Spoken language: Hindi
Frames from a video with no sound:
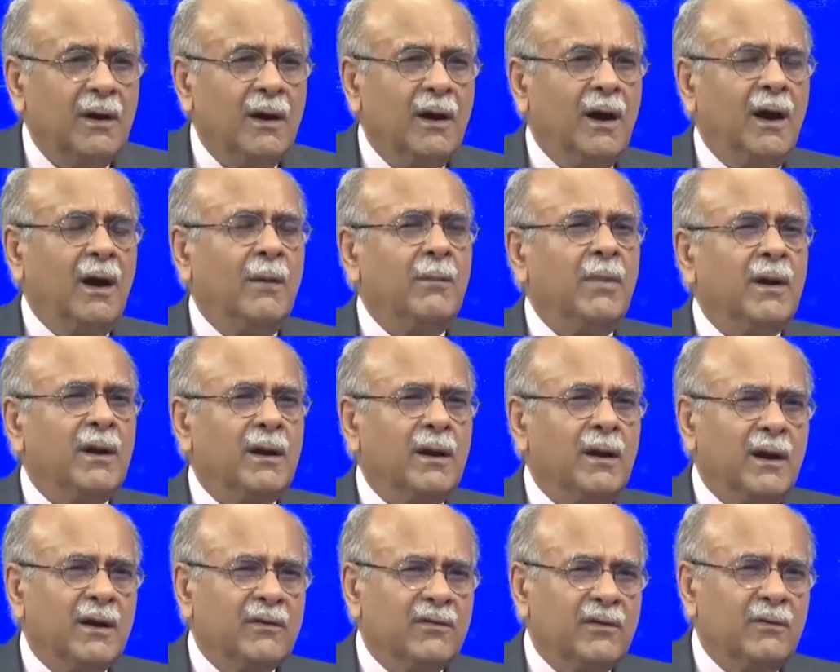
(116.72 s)
भी बड़ी अब अगर
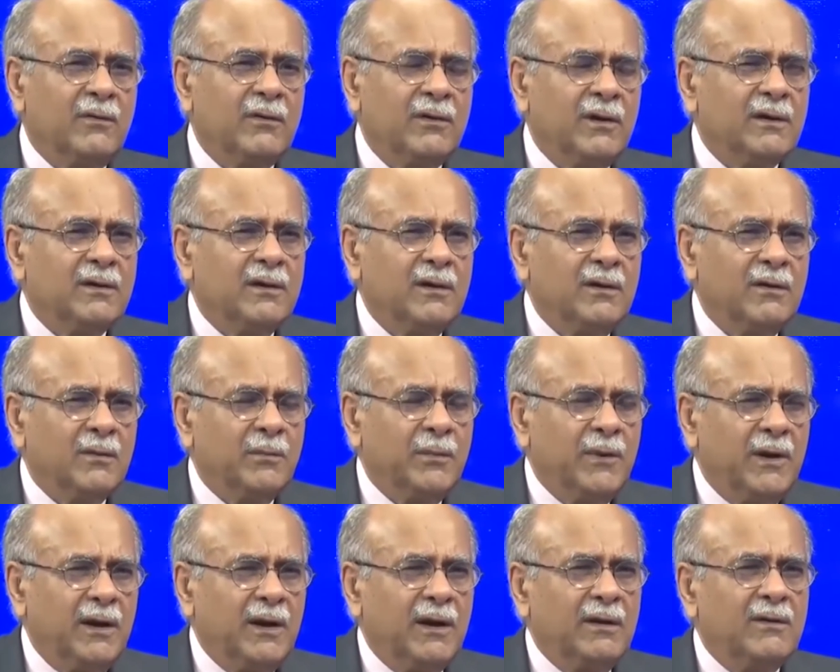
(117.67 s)
इलेक्शन हो जाती है और
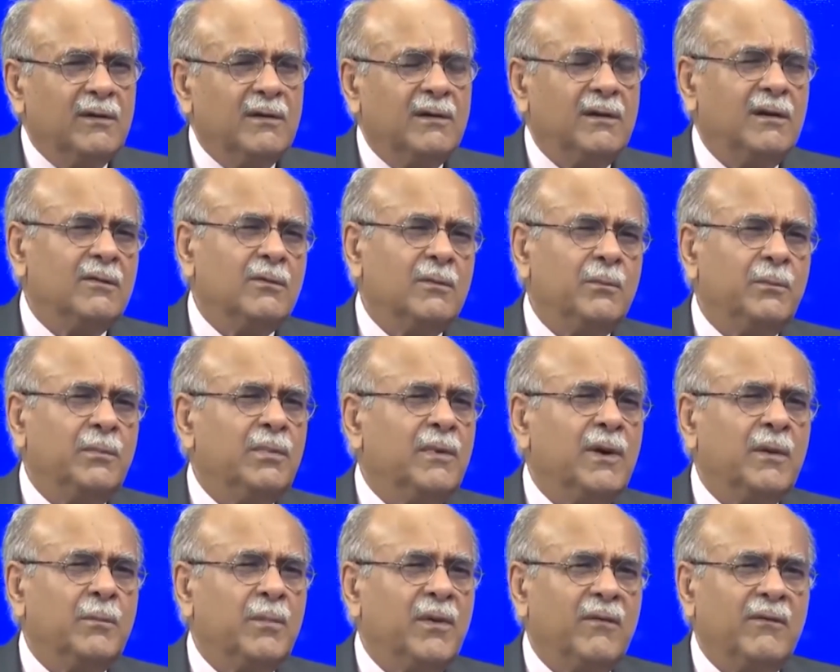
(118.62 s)
पीटीआई जीतती है तो
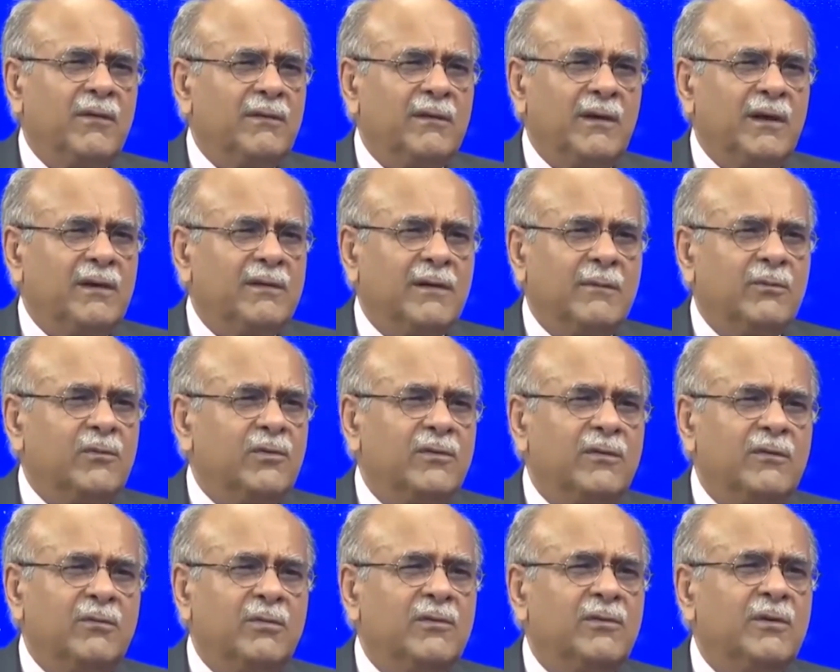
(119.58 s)
परवेज़ राय साहब तो
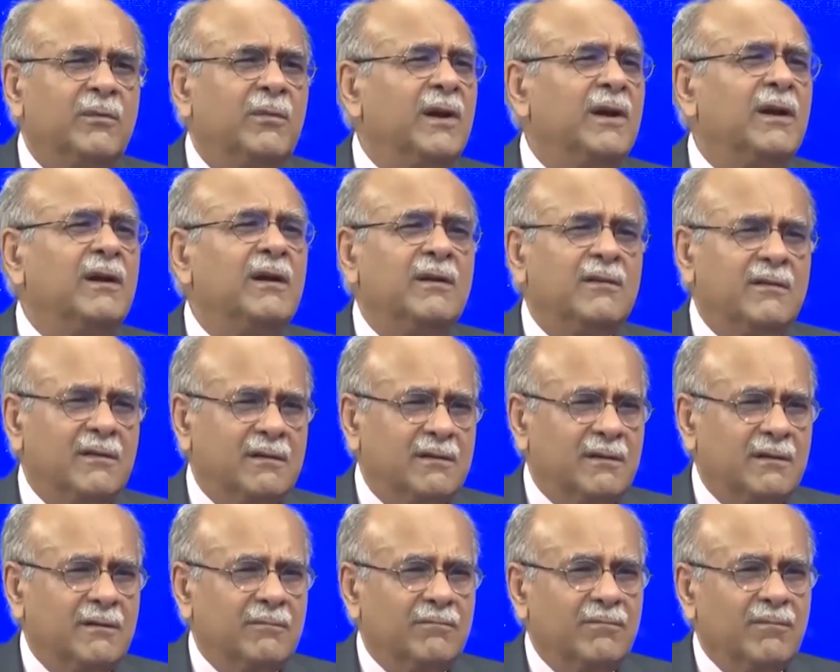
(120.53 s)
चीफ मिनिस्टर बन ही नहीं
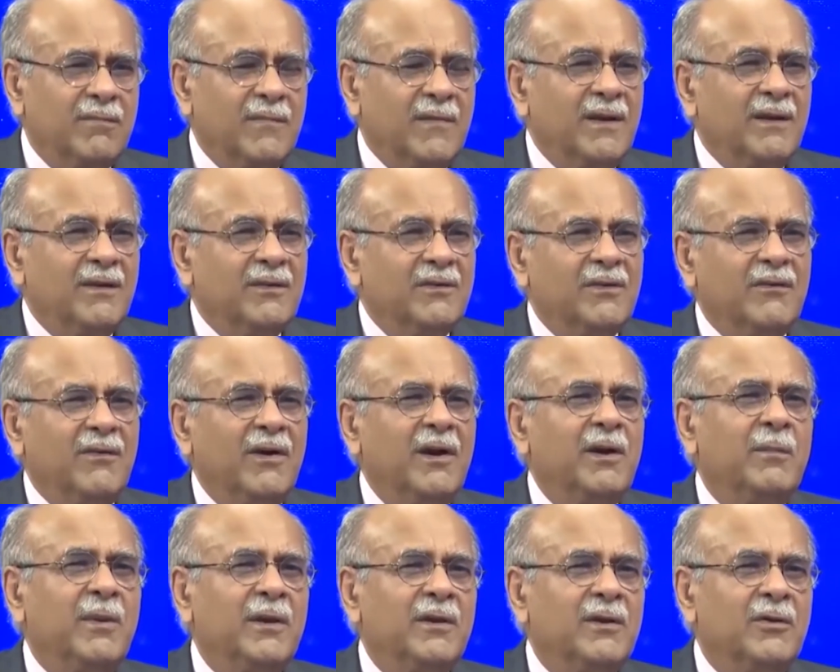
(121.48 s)
सकते
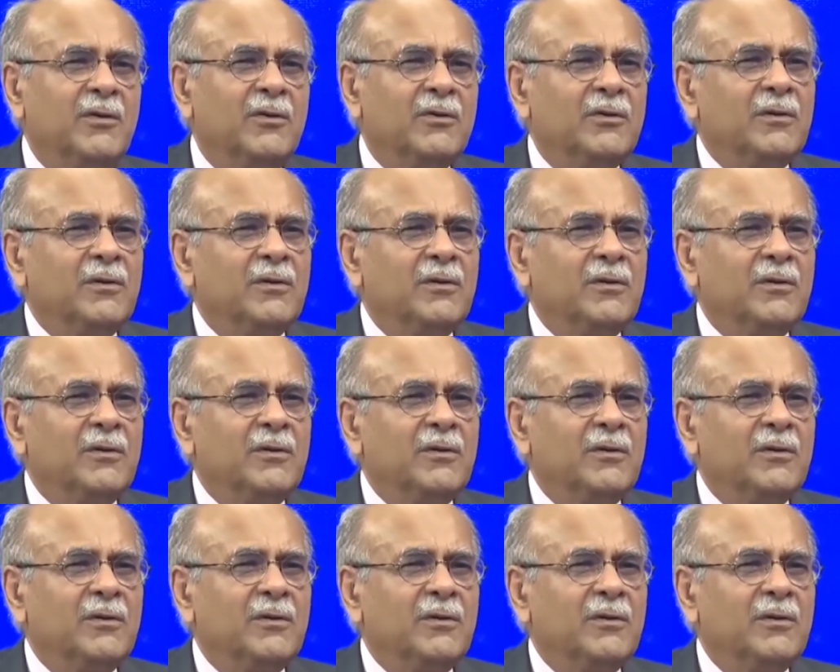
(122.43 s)
सवाल ही पैदा नहीं